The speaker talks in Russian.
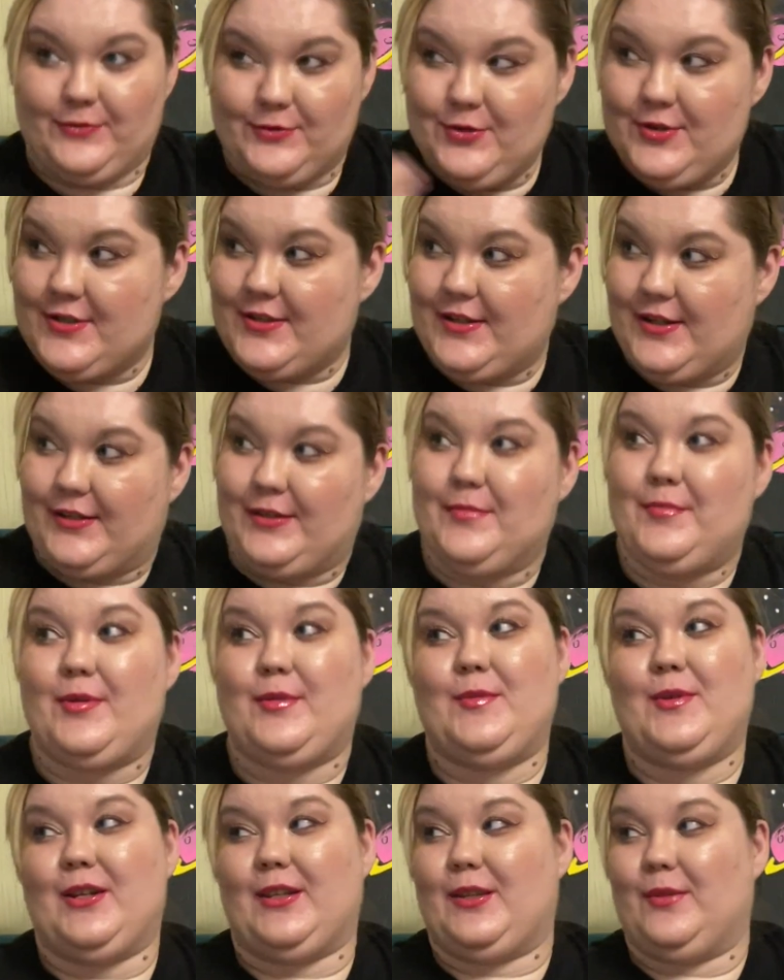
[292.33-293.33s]
Ну, не знаю,
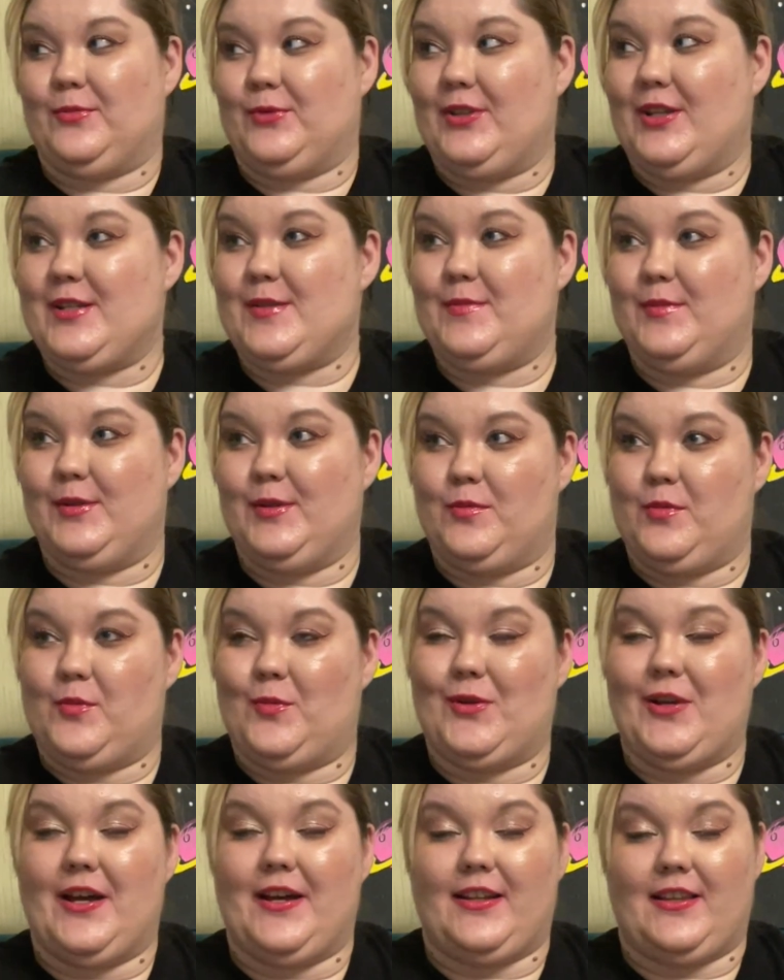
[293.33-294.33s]
например, там у нас была
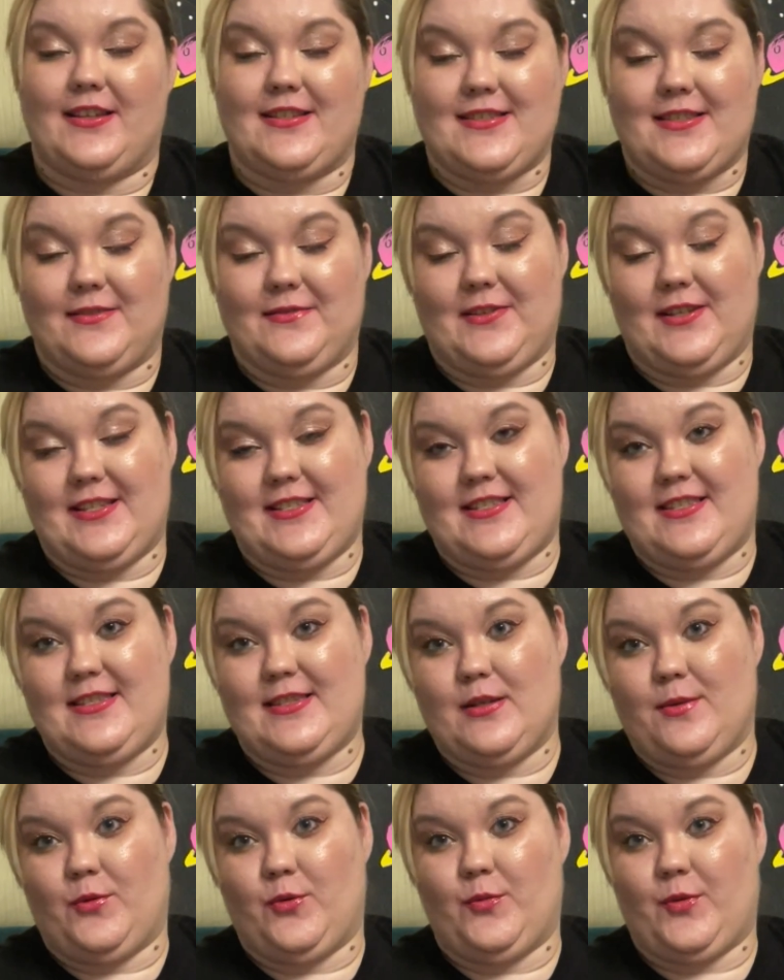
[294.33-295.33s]
популярна основная
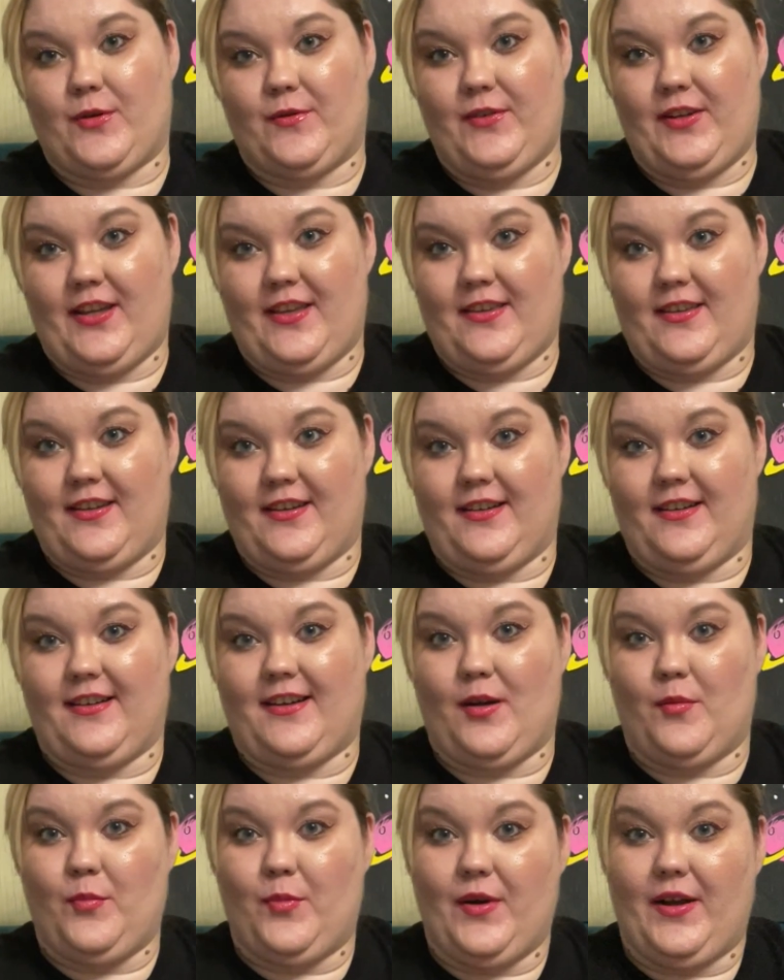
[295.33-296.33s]
система управления
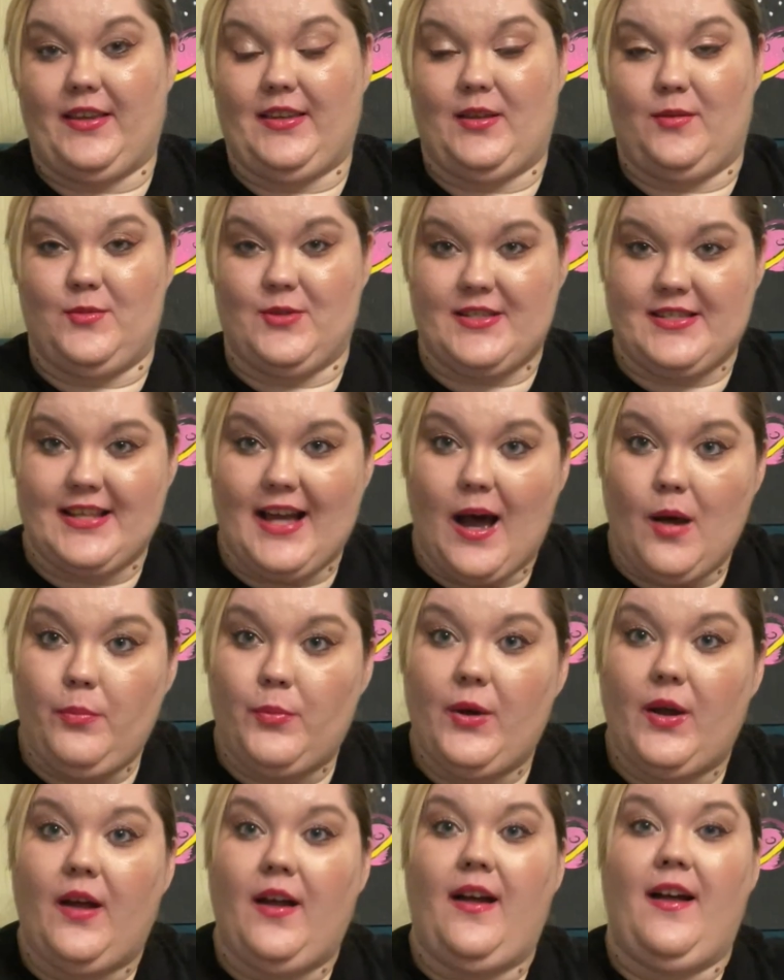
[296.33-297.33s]
компаниями SAP,
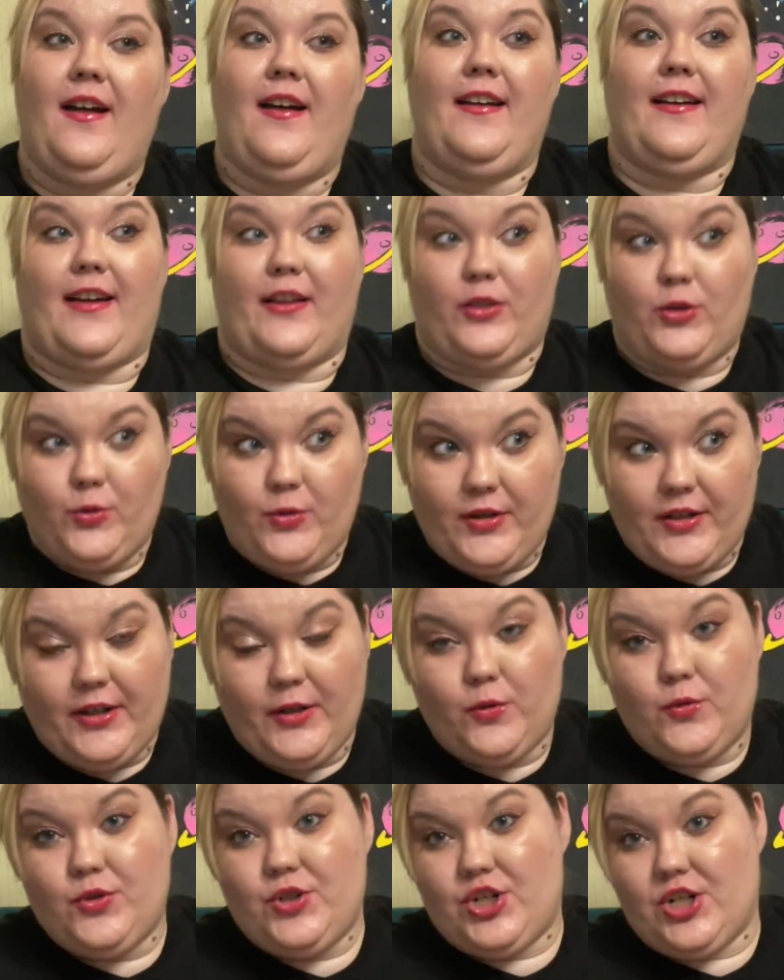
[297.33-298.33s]

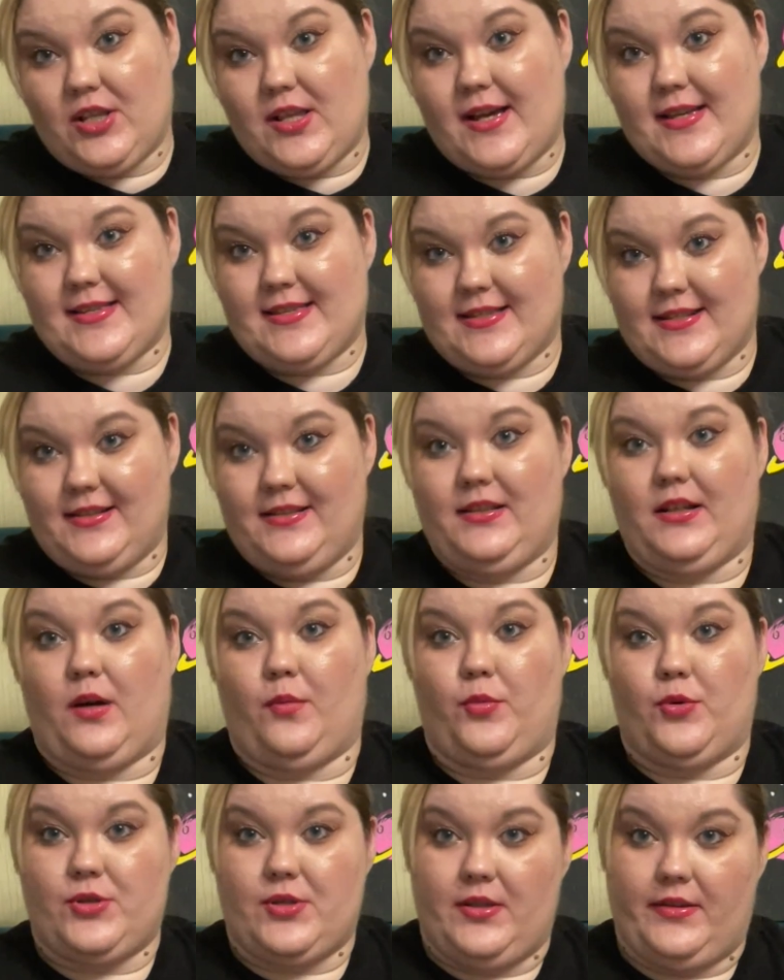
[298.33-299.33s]
которая ушла с рынка
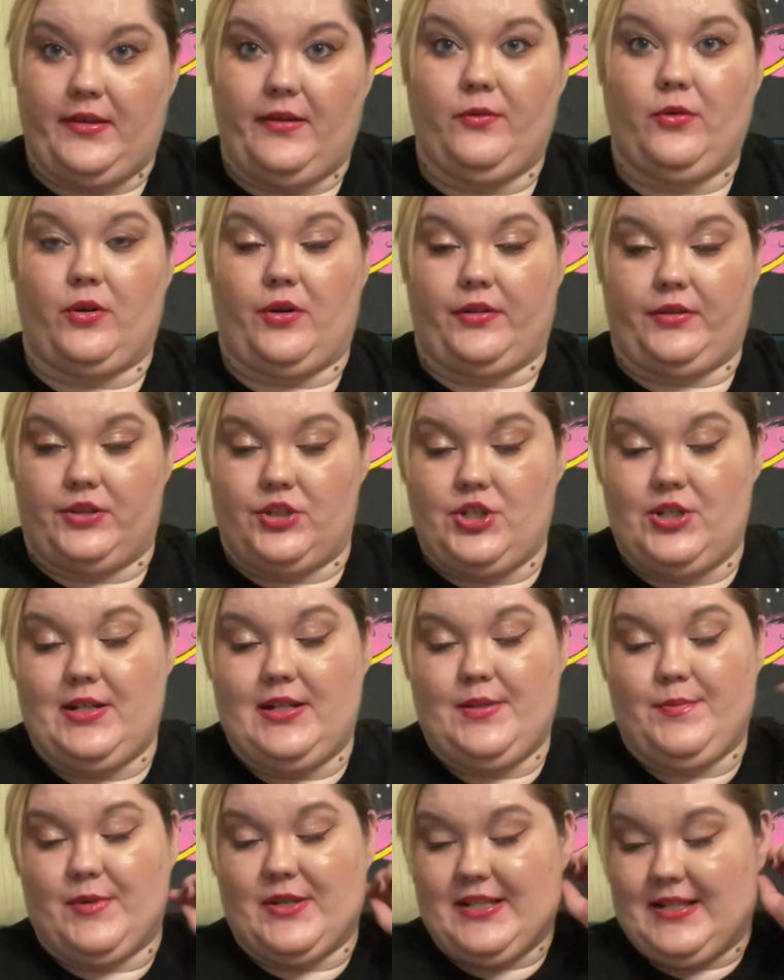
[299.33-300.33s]
после того, как
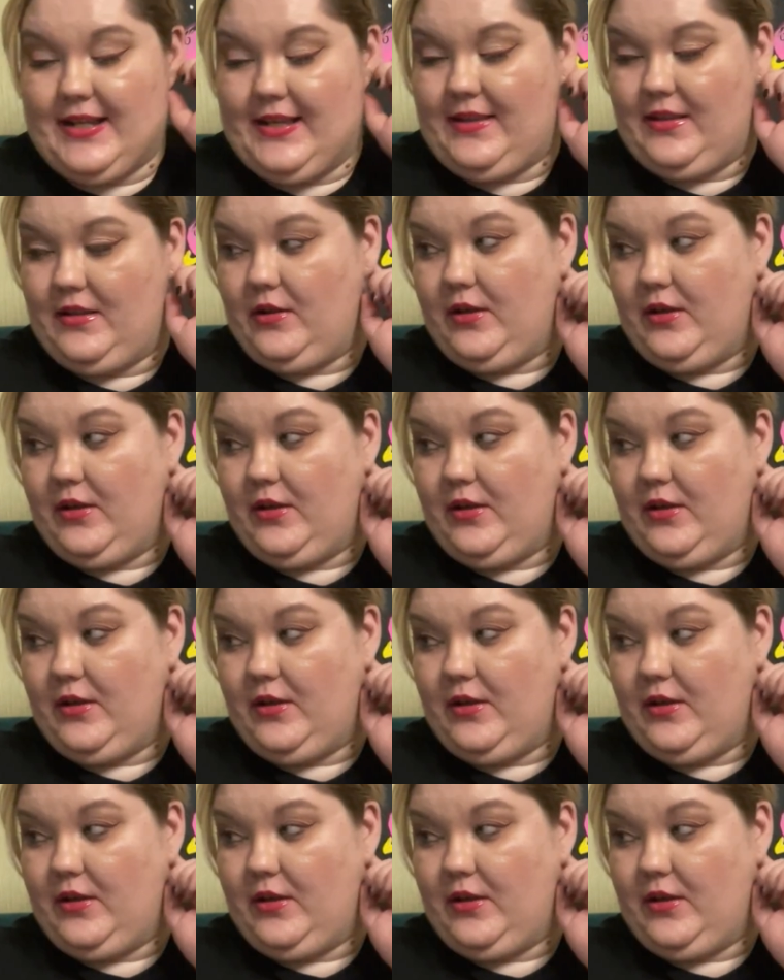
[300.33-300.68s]
начались последние